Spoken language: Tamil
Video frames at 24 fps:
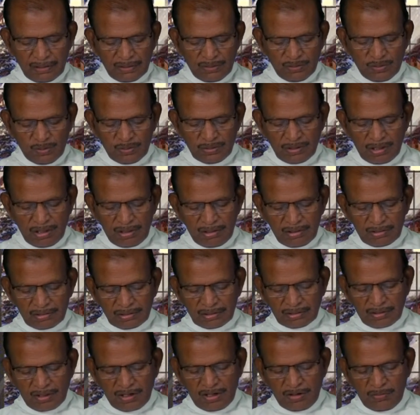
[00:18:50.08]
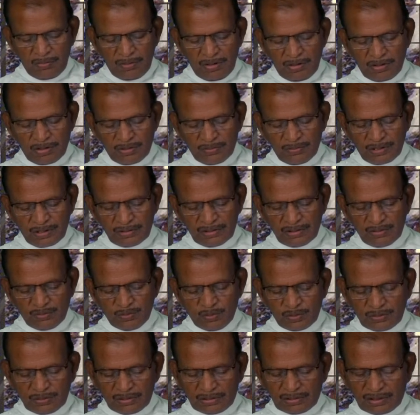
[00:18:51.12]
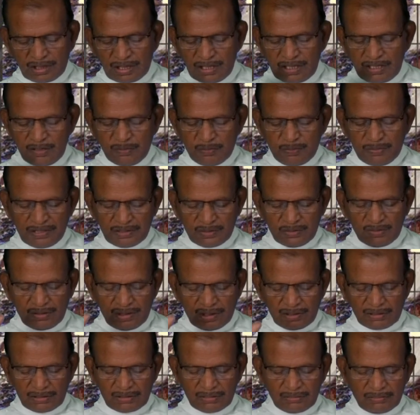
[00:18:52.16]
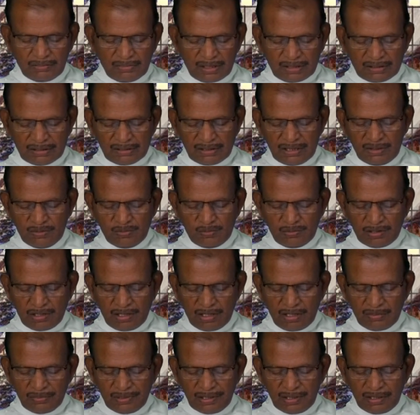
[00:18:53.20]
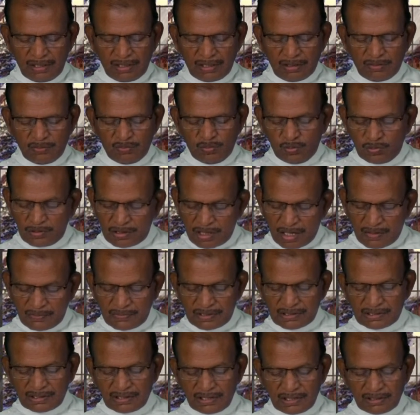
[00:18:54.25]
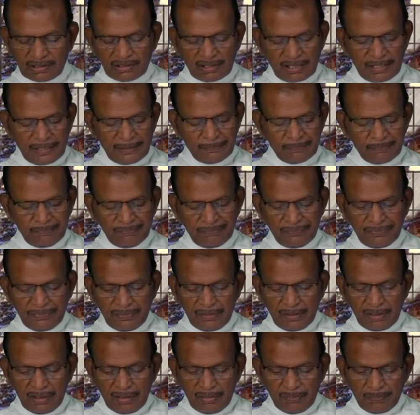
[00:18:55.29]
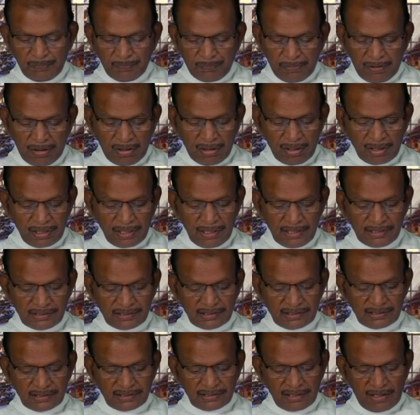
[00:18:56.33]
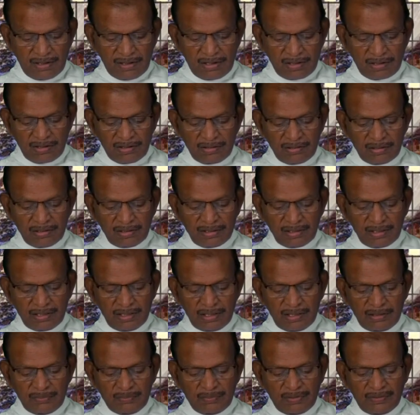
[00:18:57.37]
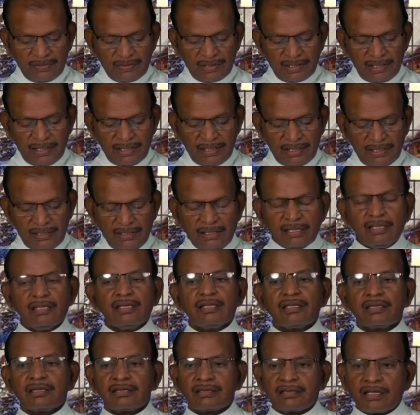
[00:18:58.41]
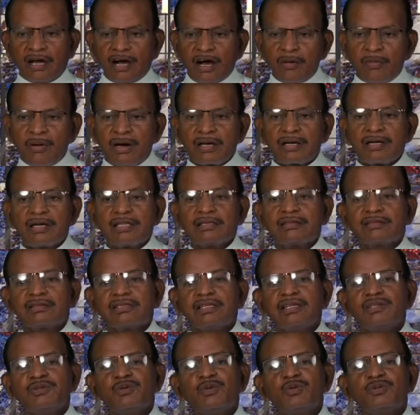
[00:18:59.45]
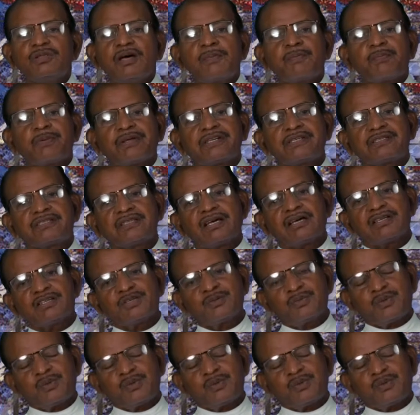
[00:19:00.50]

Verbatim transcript: யூதா தாமார் மருந்து முத்திரையிடப்பட்டுள்ளது மத்தை முதலாம் அதிகாரம் மூன்றாம் வசனத்தில் பாரே சாரா என்பவர்களை தாமாரிடத்தில் யூதா பெற்றான்னு